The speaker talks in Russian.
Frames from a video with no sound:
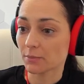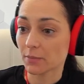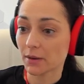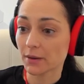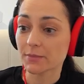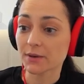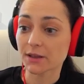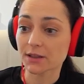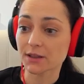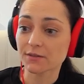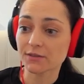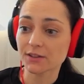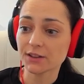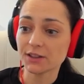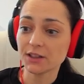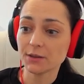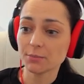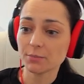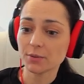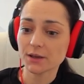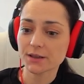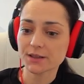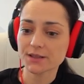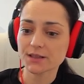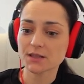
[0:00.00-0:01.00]
победа в этой
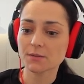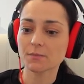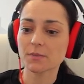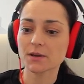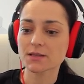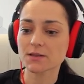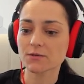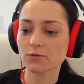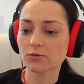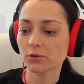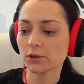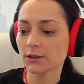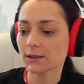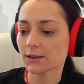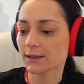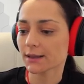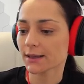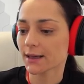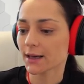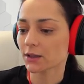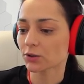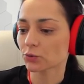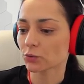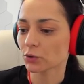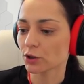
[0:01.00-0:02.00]
партии позволила
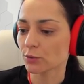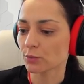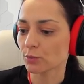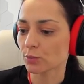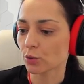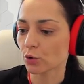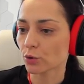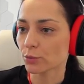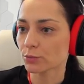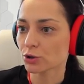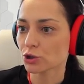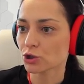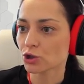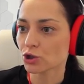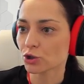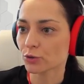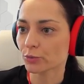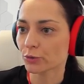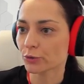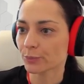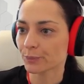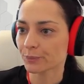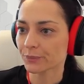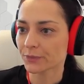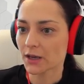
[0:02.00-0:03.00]
Яну
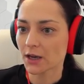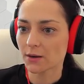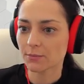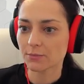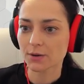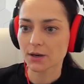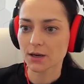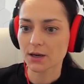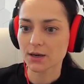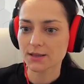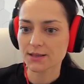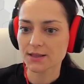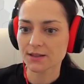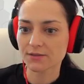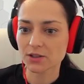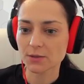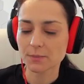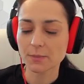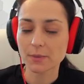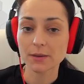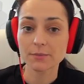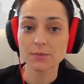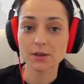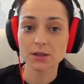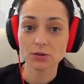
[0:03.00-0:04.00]
Непомнящему праздновать
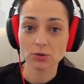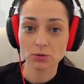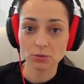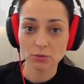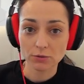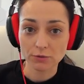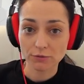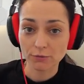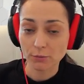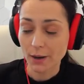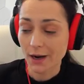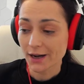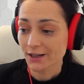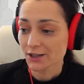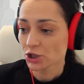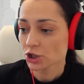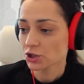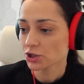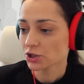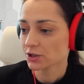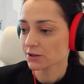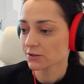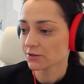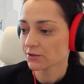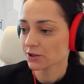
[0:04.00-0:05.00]
победу в
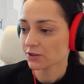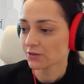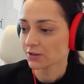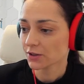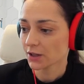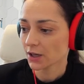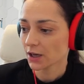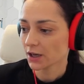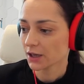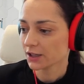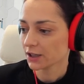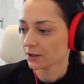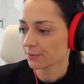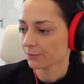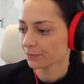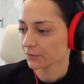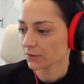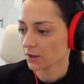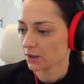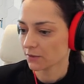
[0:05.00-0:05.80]
матче четвертьфинальном.